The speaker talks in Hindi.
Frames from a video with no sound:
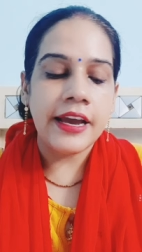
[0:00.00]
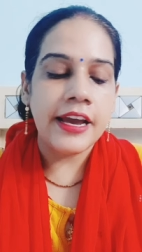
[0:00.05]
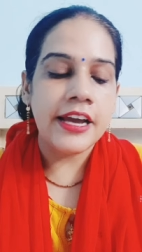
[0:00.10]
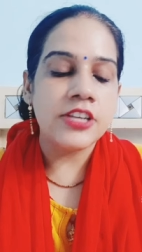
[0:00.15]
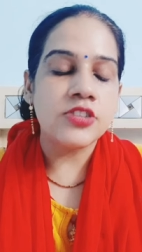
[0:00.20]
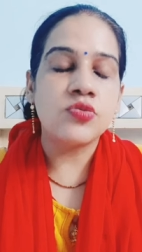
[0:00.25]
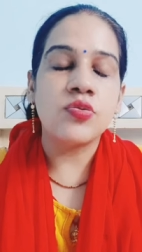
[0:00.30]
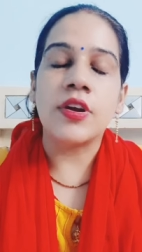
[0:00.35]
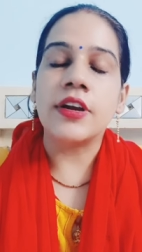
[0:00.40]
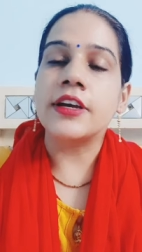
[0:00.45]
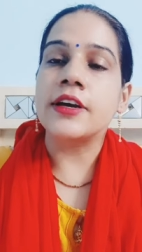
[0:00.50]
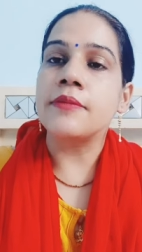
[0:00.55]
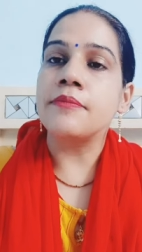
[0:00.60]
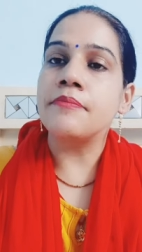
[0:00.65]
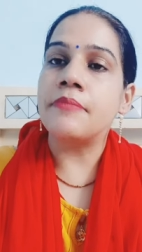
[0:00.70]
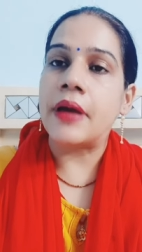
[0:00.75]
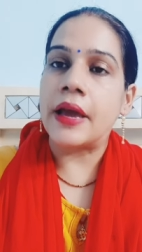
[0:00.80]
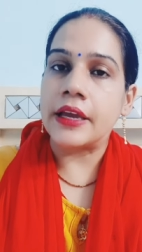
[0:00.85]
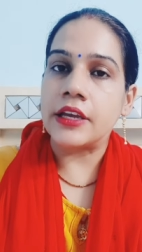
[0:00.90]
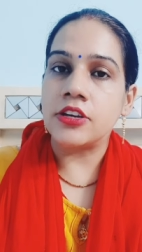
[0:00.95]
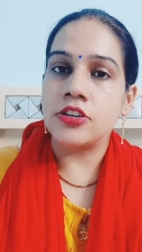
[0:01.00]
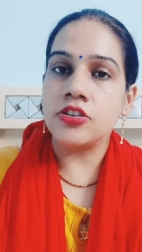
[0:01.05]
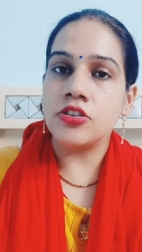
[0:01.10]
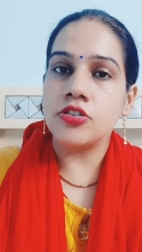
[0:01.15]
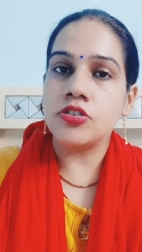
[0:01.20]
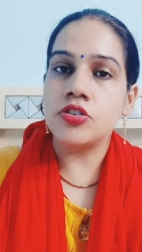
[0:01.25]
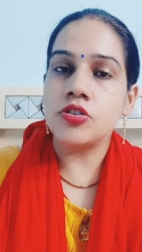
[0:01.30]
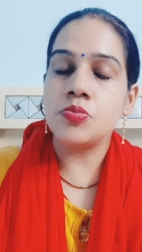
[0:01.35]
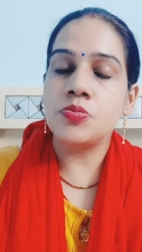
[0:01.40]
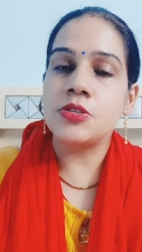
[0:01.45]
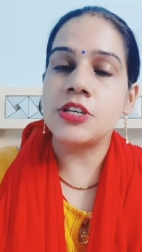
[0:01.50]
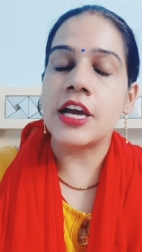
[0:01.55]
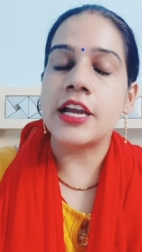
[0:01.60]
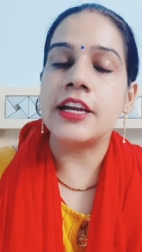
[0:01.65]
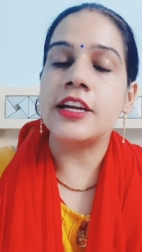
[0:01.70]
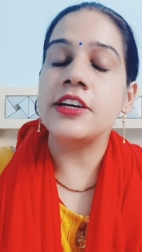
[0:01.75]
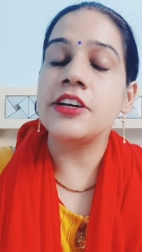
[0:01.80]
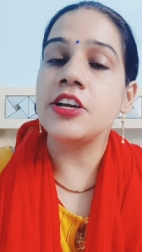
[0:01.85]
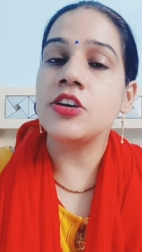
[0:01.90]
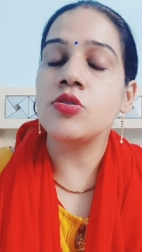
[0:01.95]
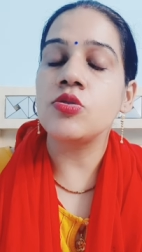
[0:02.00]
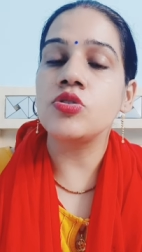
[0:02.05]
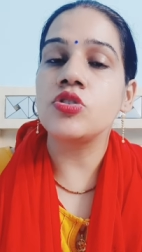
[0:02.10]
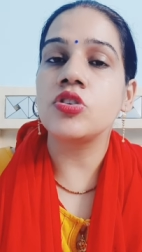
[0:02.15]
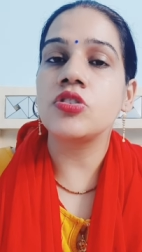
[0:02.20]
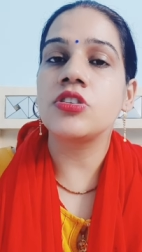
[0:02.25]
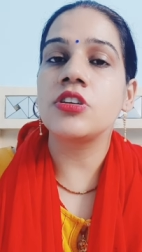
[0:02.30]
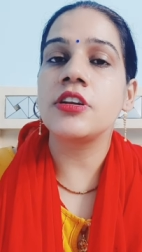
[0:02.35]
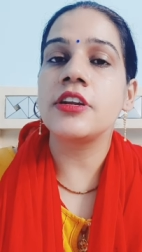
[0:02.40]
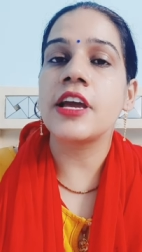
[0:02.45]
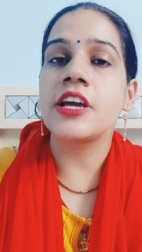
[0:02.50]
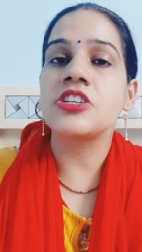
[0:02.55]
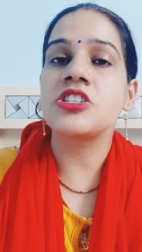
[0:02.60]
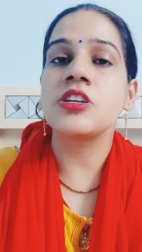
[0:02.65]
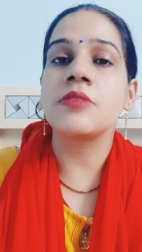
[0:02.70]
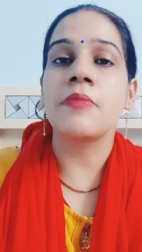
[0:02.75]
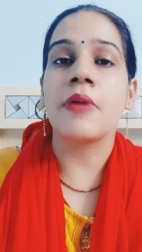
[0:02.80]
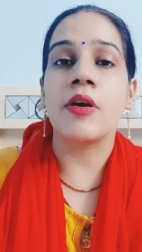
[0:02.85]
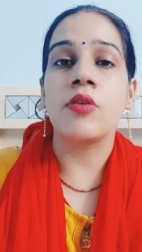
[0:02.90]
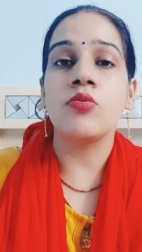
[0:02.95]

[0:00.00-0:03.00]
गाइस वेलकम बैक न्यू यूट्यूब चैनल निकु चौधरी रिएक्शन मैं